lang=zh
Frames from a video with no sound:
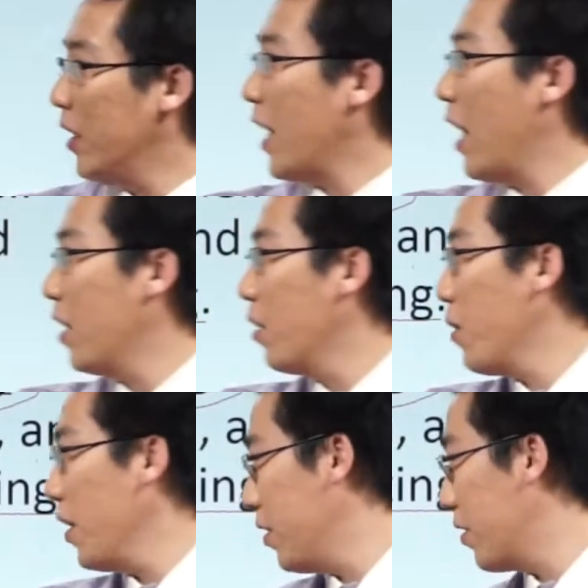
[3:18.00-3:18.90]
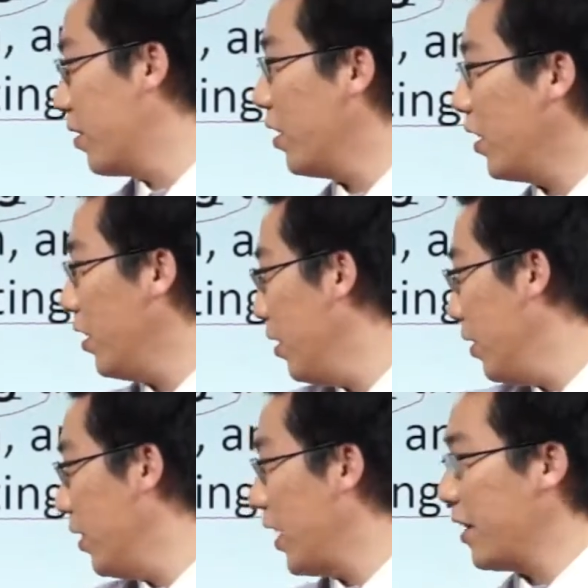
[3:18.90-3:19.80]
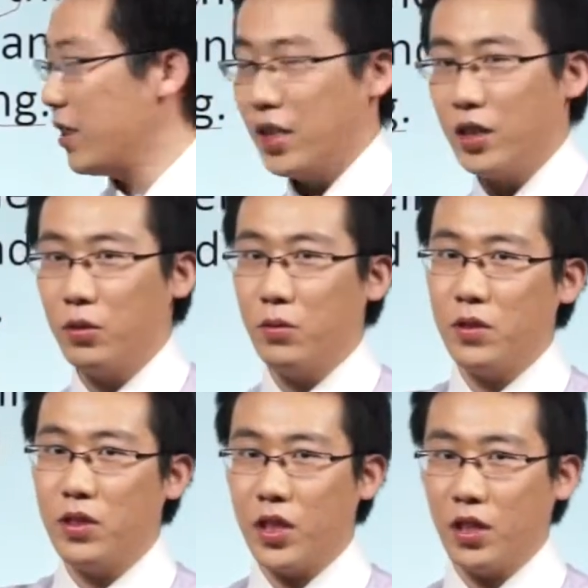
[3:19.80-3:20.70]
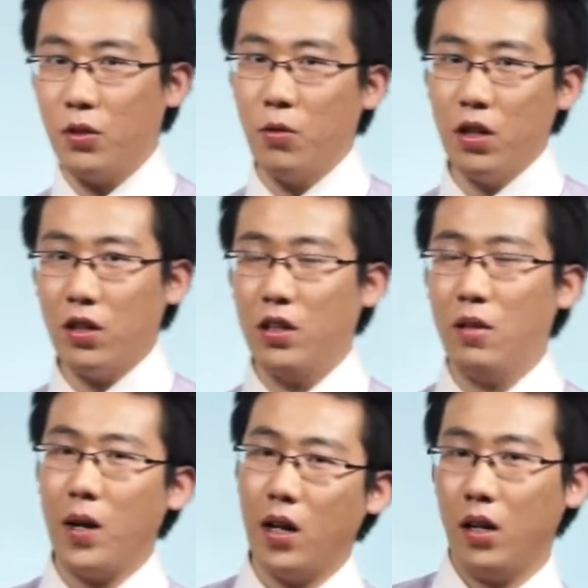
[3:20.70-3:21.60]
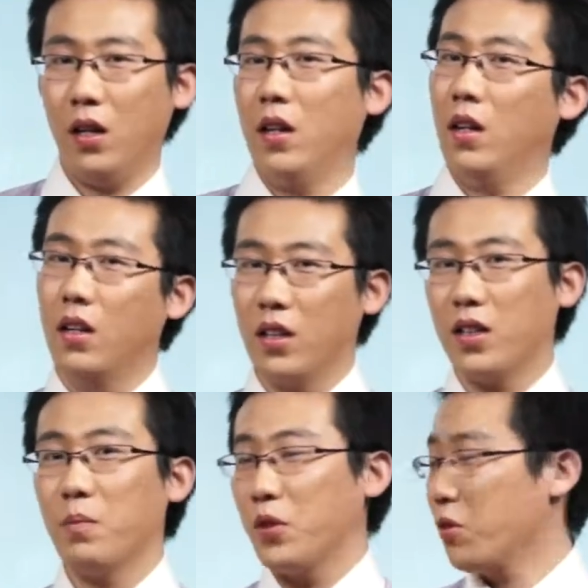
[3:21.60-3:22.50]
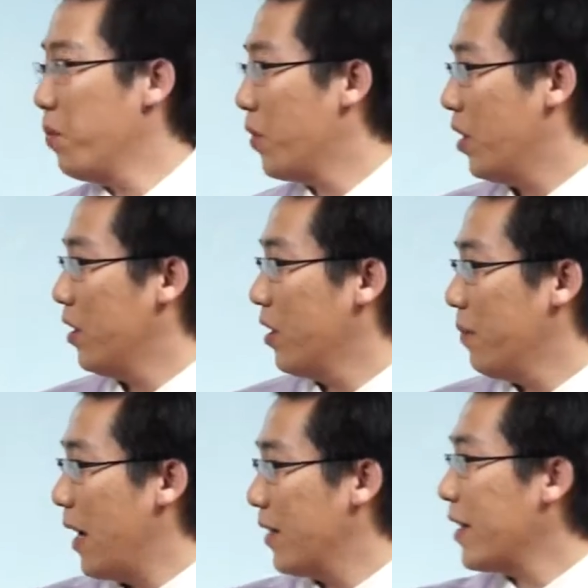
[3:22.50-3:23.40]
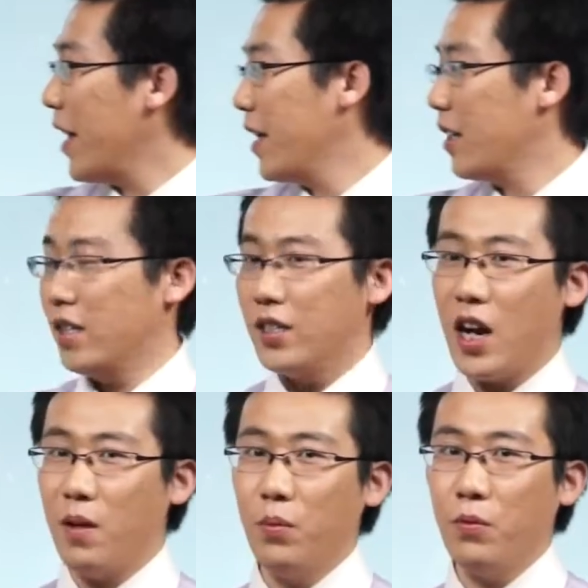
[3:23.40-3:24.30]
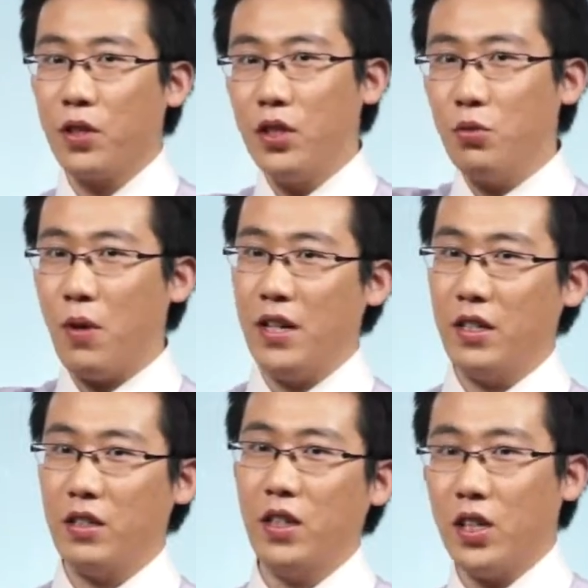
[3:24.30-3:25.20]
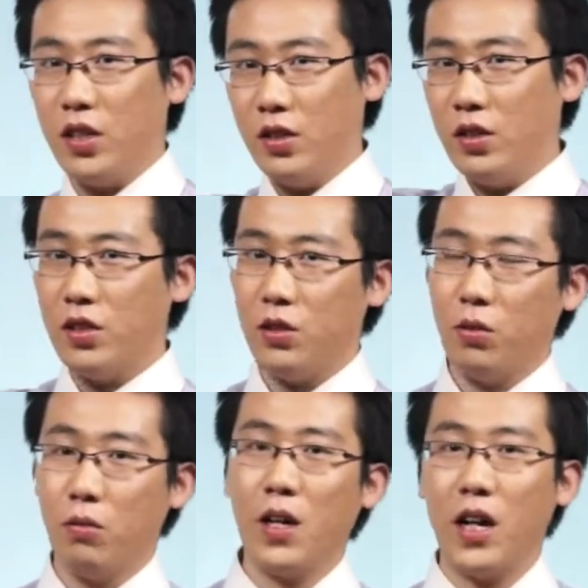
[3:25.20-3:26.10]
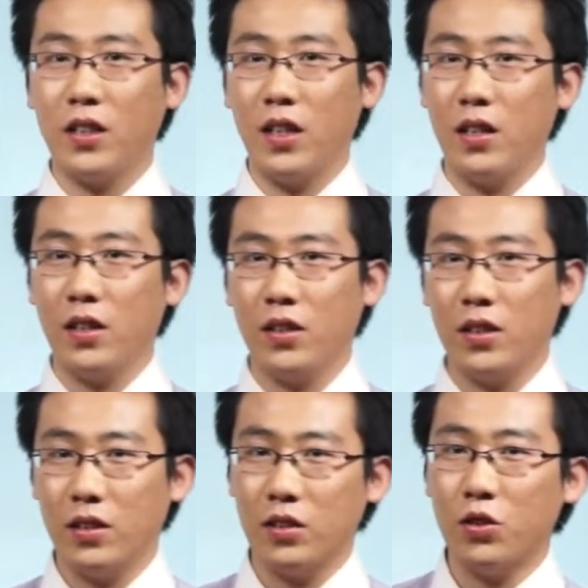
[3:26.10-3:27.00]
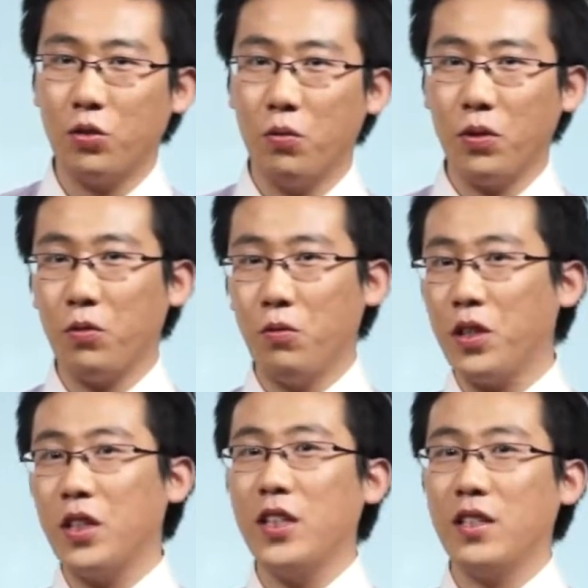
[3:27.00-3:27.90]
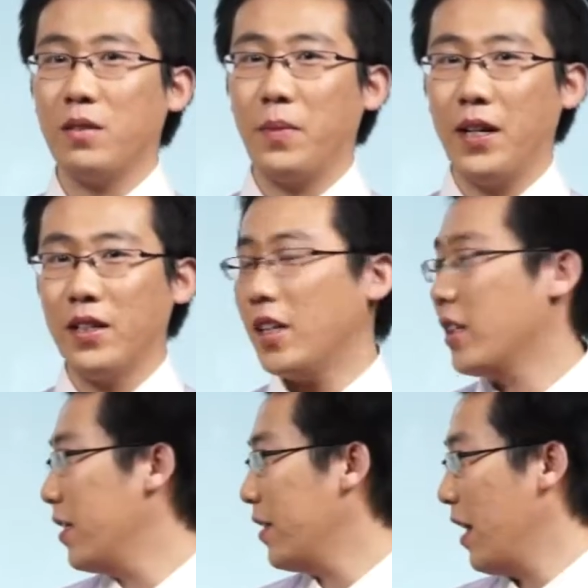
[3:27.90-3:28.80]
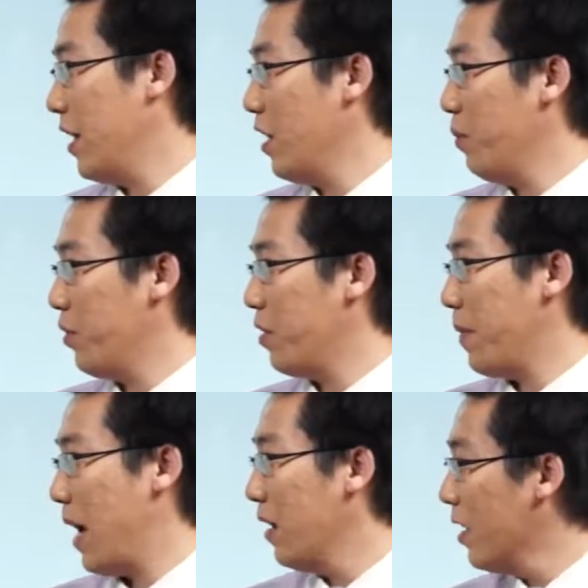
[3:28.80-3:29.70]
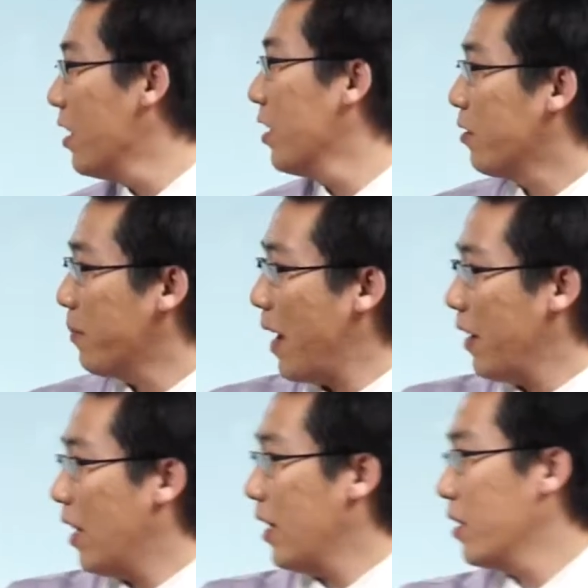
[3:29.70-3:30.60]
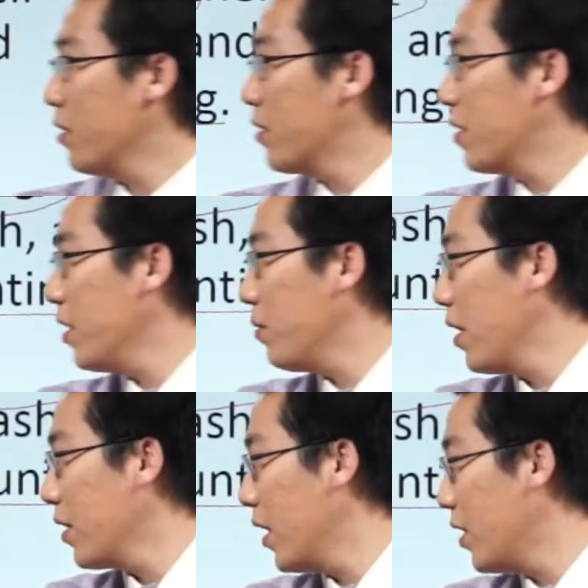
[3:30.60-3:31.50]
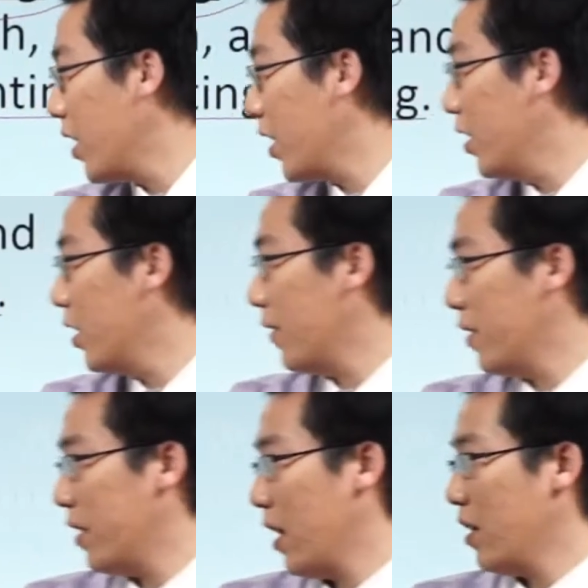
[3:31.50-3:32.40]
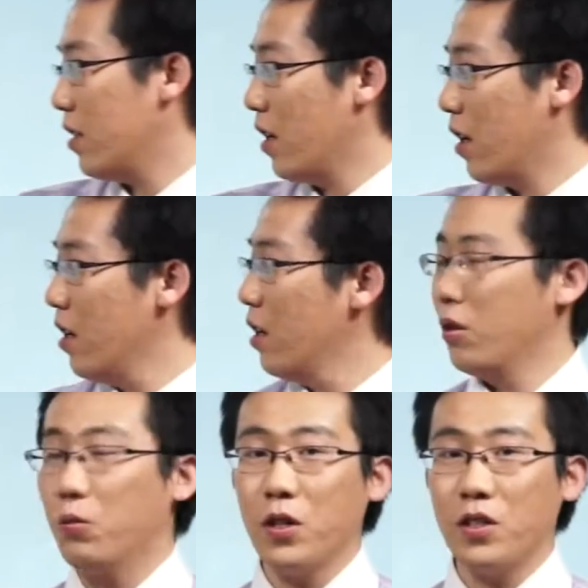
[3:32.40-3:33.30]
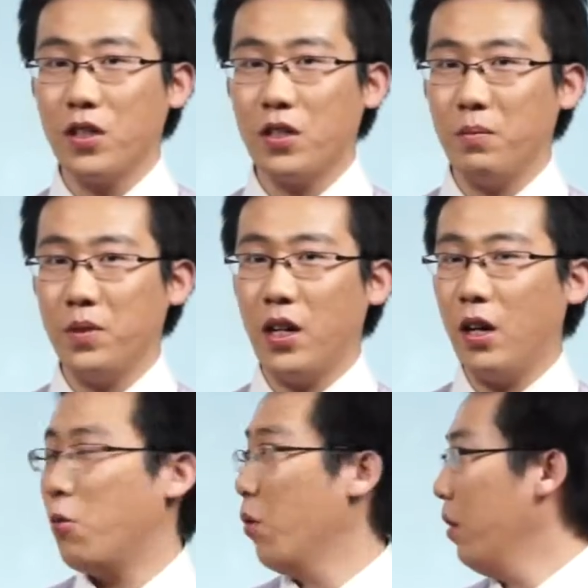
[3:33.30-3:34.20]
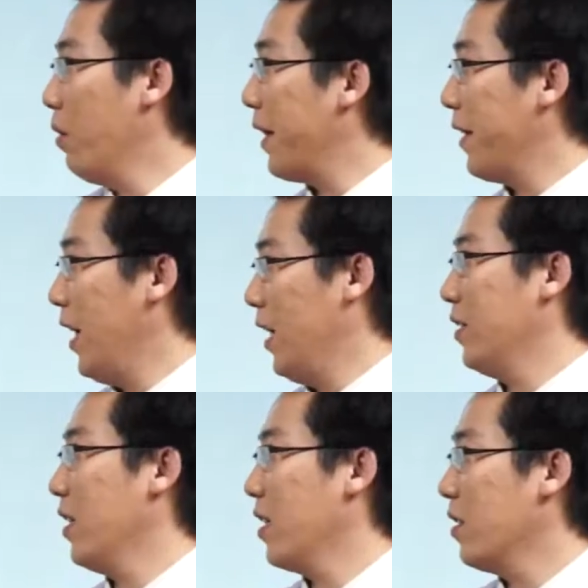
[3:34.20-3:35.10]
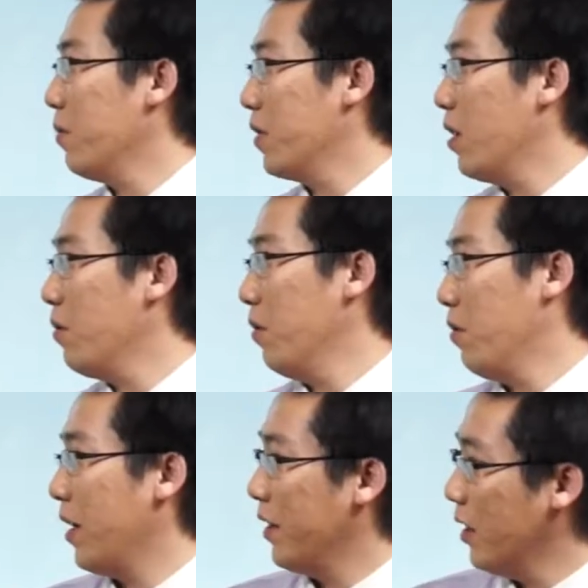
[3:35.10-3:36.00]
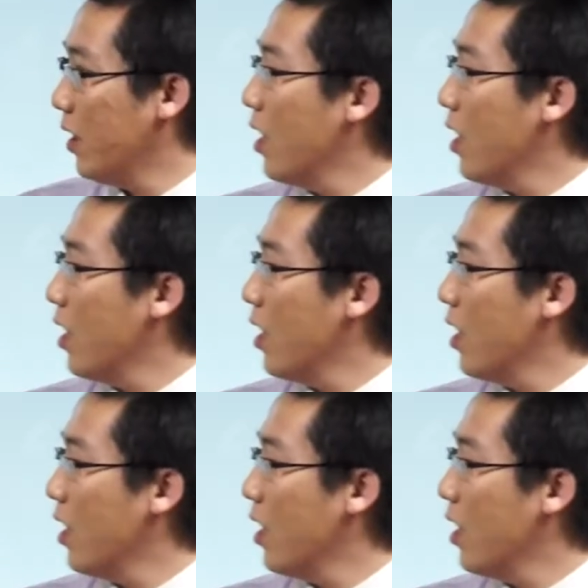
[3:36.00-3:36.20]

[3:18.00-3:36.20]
两个关系词连接一个东西，这个有可能吗？根本就不可能吧。再一个，让步跟转折是同样的，是同同一个意思吗？这个显然也不是吧，对吧？啊，也就是 C 选项这个地方显然是逻辑是比较混乱的啊，显然是比较混乱的。